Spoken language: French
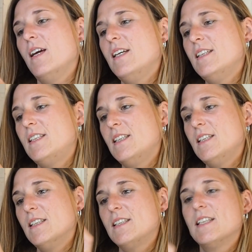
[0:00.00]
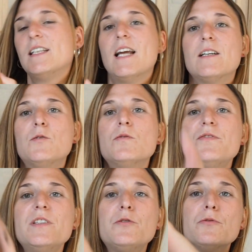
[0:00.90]
Ici, c'est de la
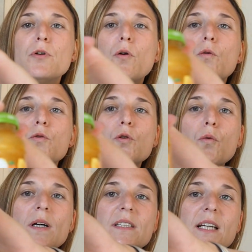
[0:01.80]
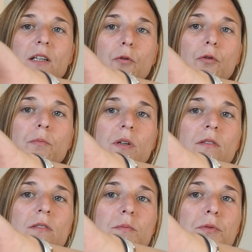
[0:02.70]
confiture aux trois agrumes,
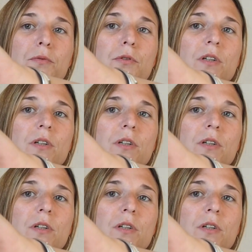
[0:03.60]
plutôt